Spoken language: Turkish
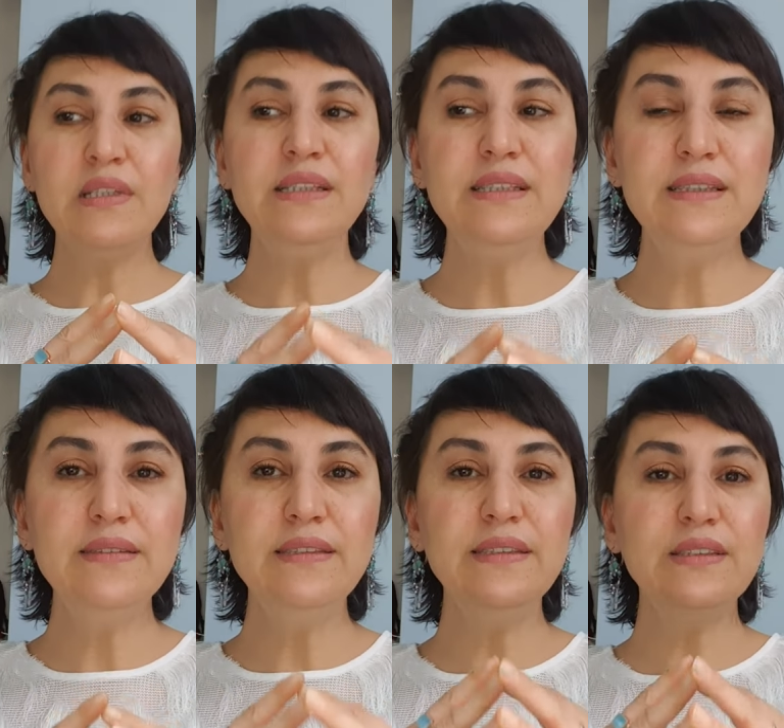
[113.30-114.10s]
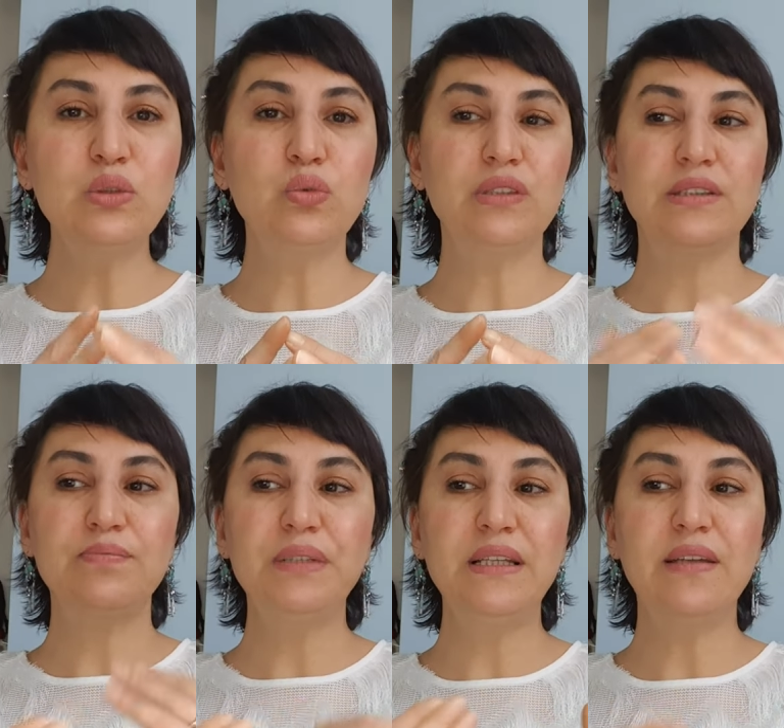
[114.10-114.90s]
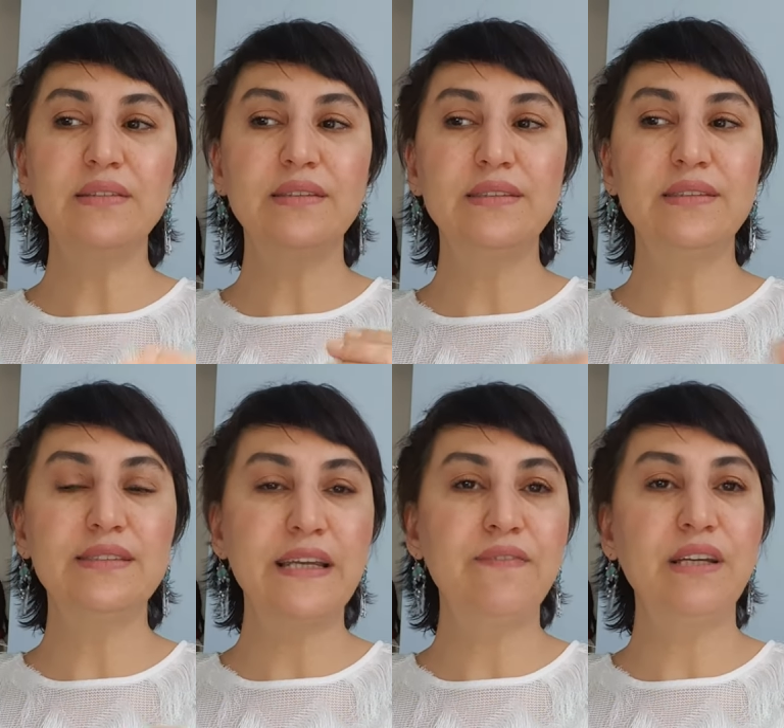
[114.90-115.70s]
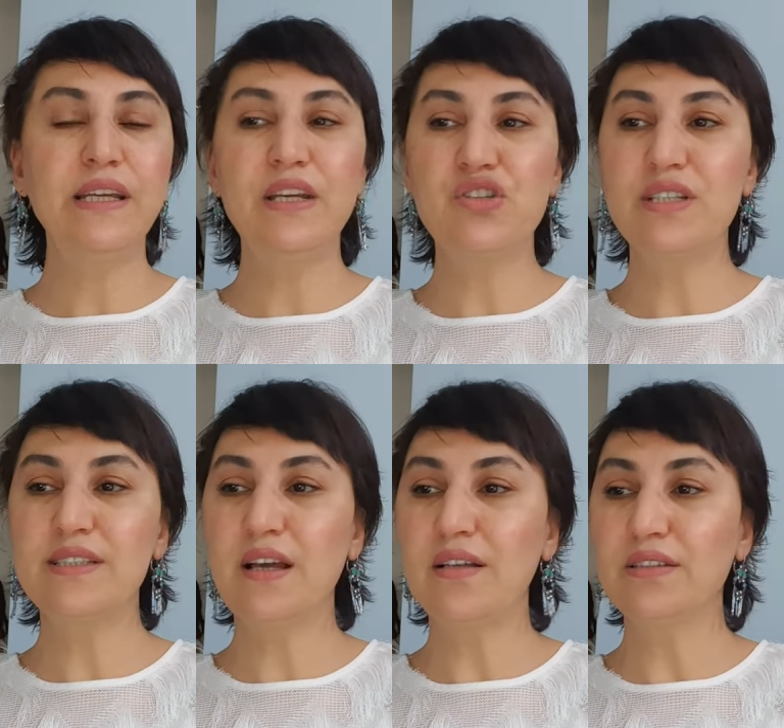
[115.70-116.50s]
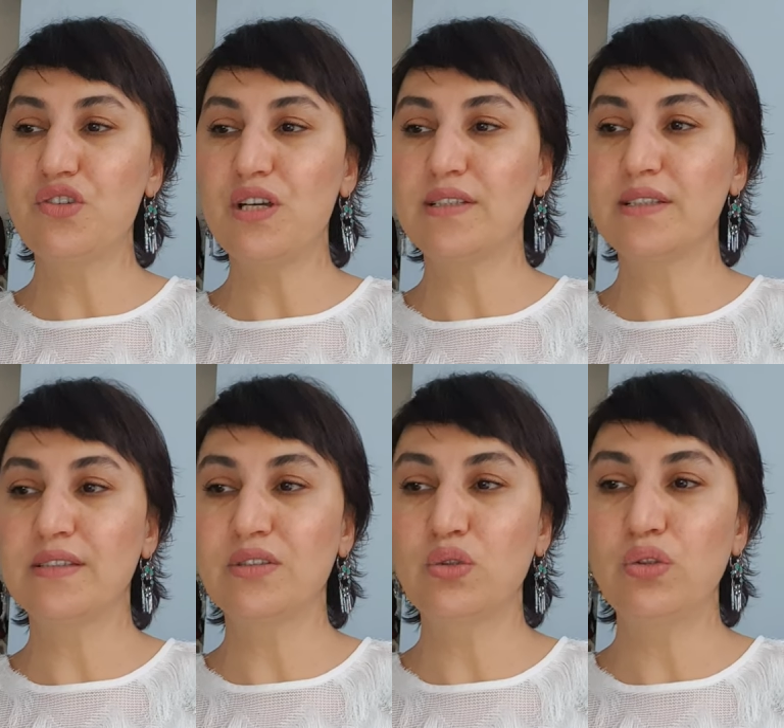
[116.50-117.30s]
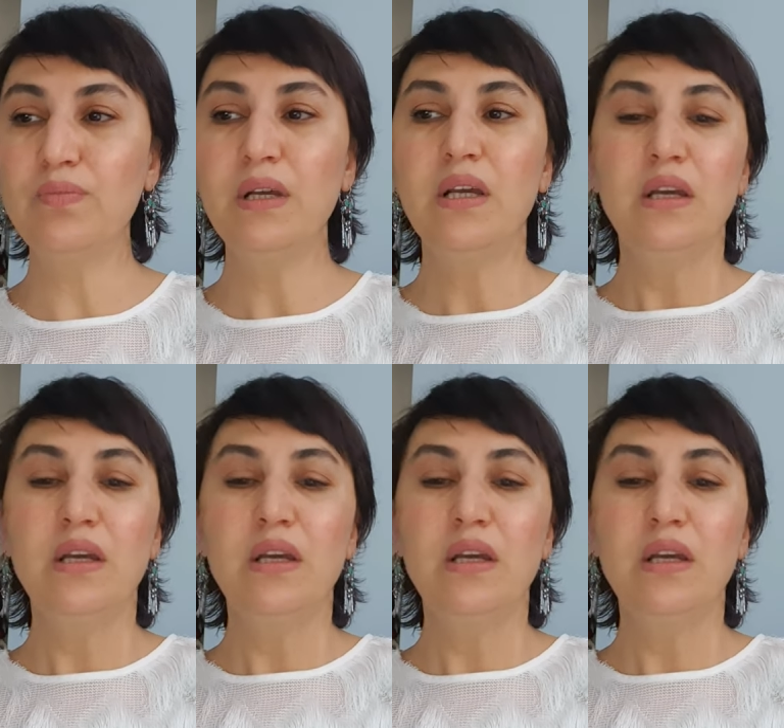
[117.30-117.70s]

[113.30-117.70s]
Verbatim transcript: istediğiniz noktanın planladığınız evreye geçiş sağlayacaksınız diyorum.